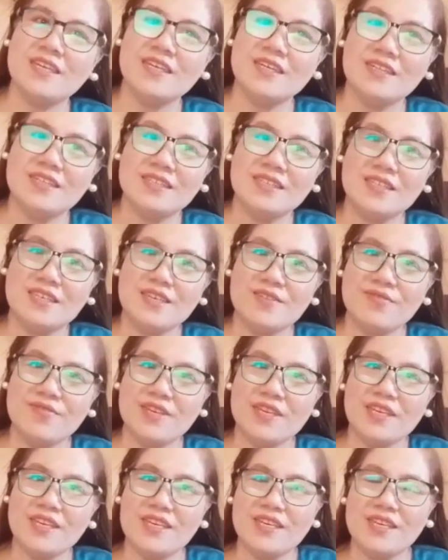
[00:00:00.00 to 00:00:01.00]
Channel TV.
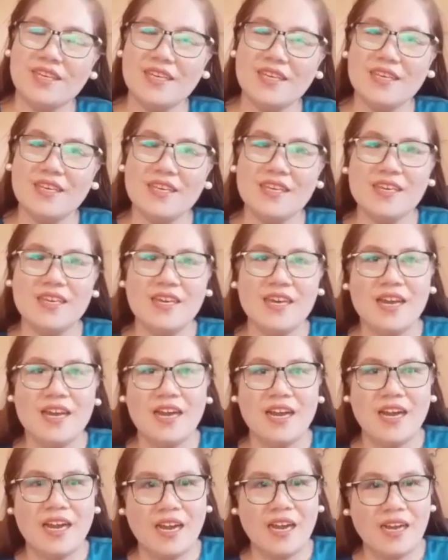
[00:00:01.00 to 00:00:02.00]

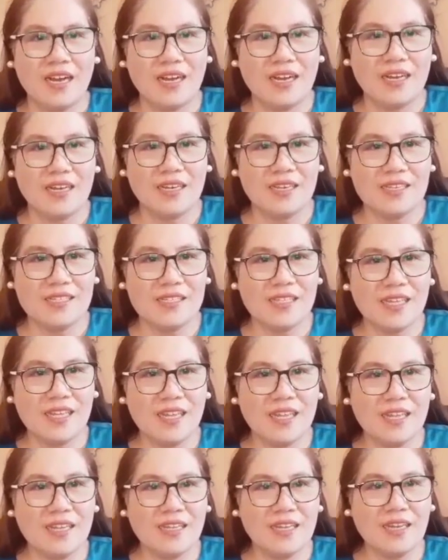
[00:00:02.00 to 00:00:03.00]
Uh, ah, isa
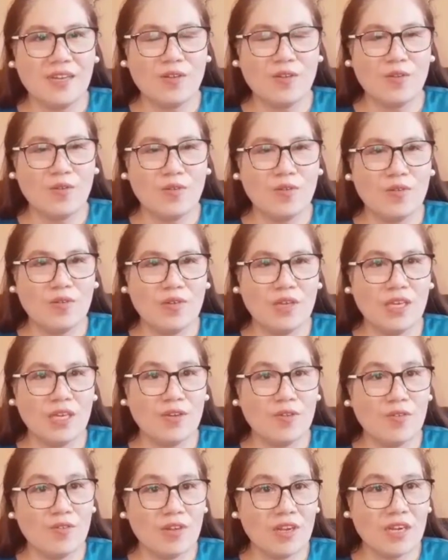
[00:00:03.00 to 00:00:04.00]
lang na kong
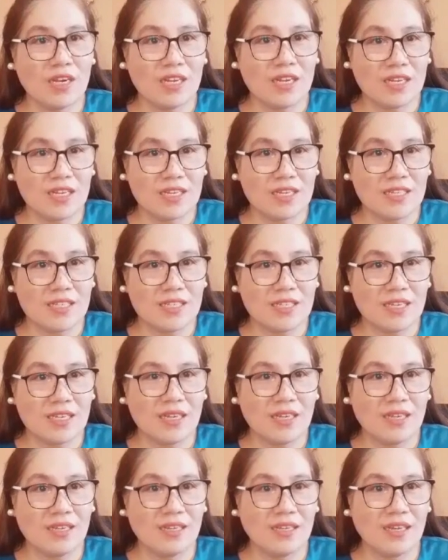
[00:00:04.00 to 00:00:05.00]
i-congrats
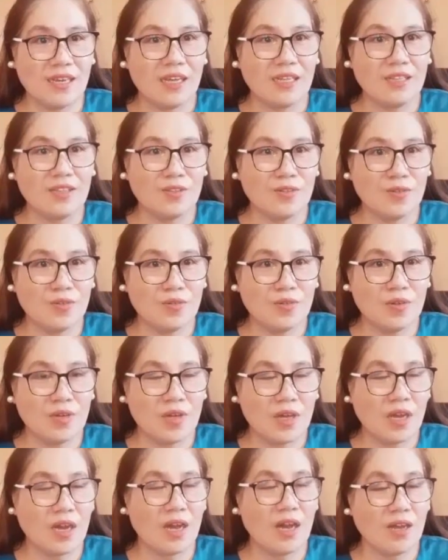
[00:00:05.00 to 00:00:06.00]
ang atong
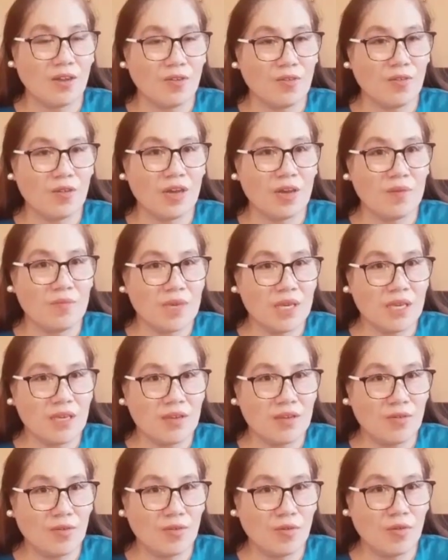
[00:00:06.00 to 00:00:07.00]
ang akong
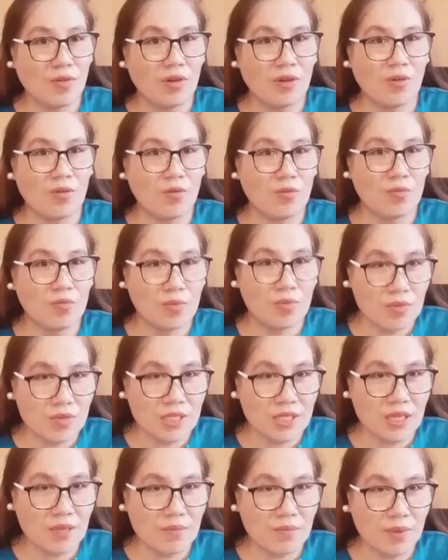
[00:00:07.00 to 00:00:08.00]
amigong
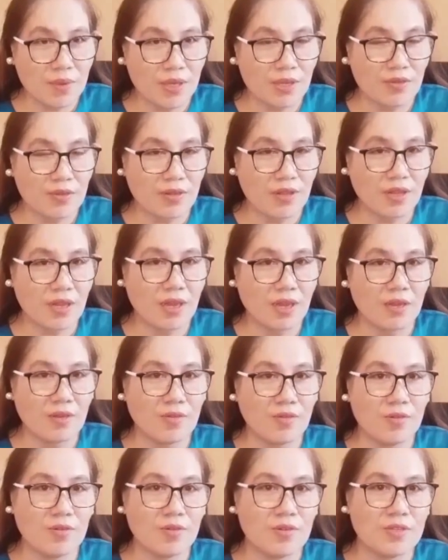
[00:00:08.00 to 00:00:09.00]
ubusing pa gyud
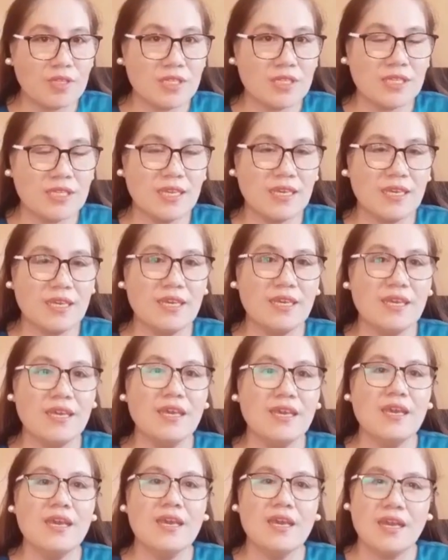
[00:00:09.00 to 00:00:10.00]
ko si
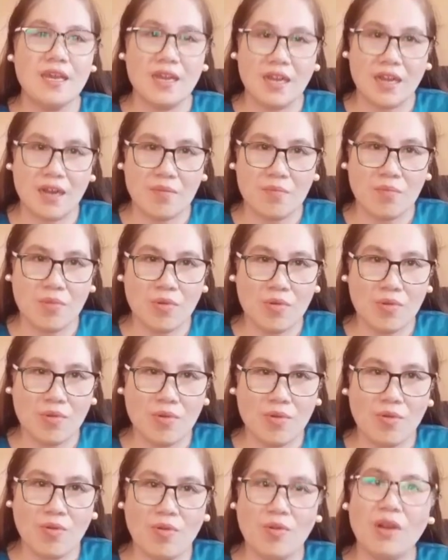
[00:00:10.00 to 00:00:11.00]

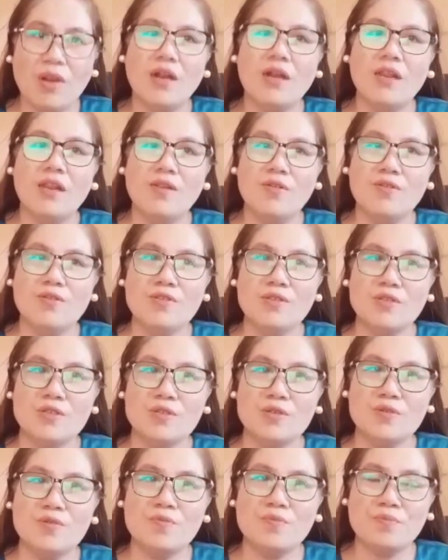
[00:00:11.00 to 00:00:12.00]
Kabukong
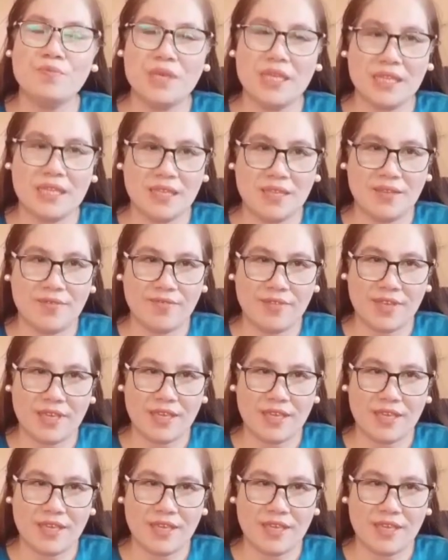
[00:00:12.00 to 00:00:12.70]
Alonso PTV.